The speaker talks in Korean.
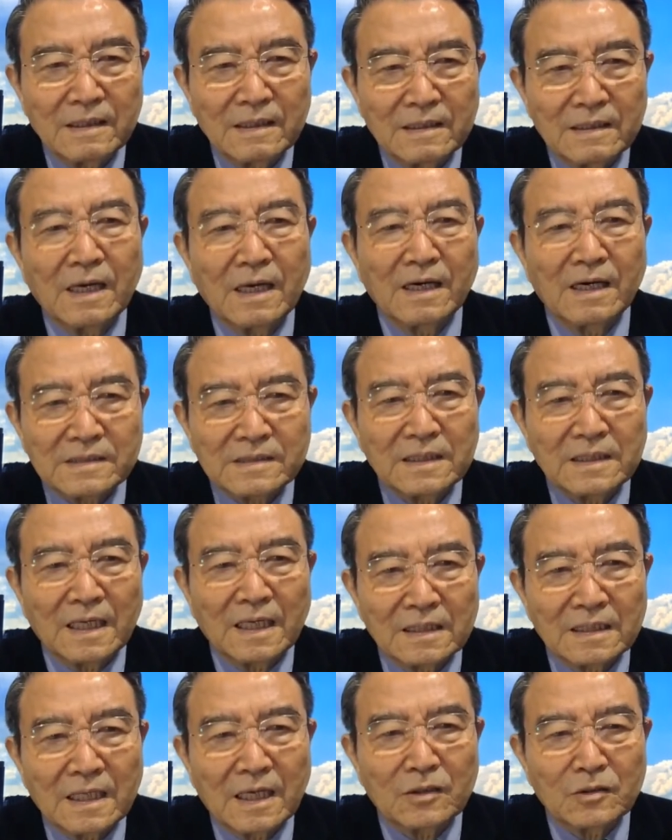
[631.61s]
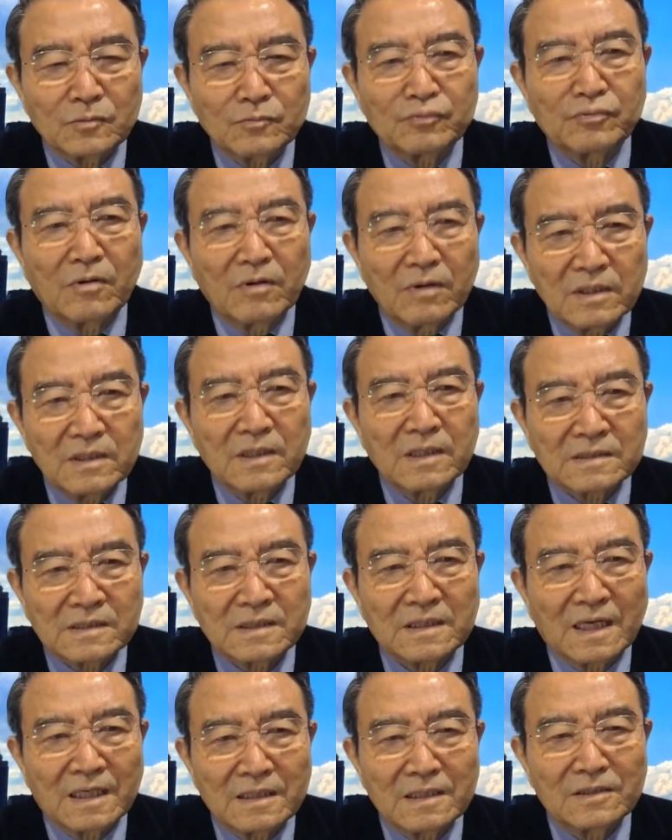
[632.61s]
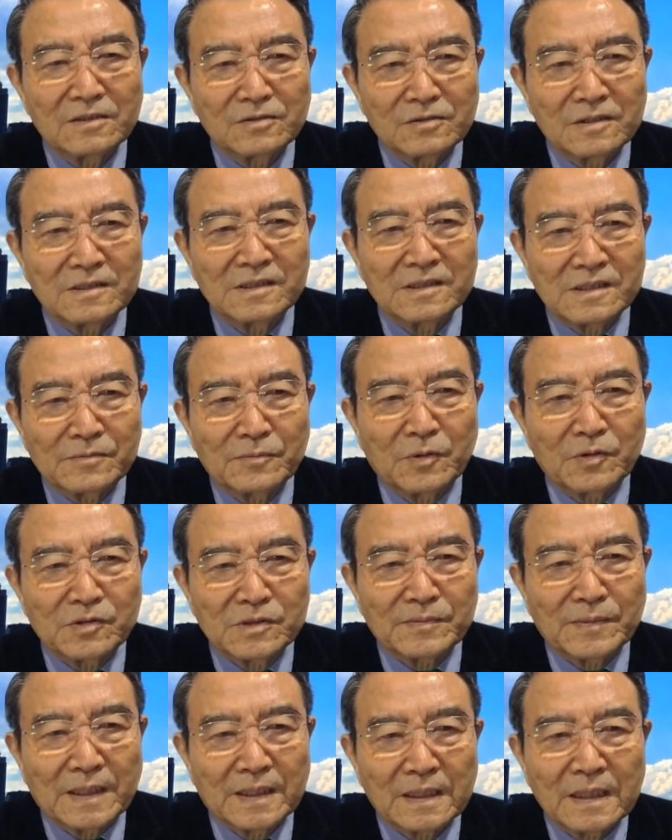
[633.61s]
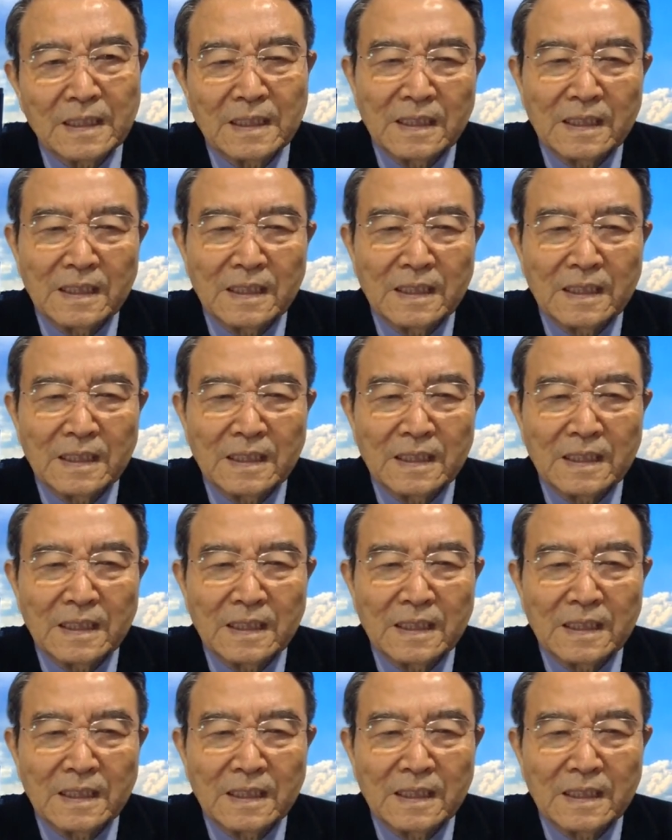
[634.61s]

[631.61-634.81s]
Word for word: 혁신한다고 뭘 혁신하려는지 건 모르지만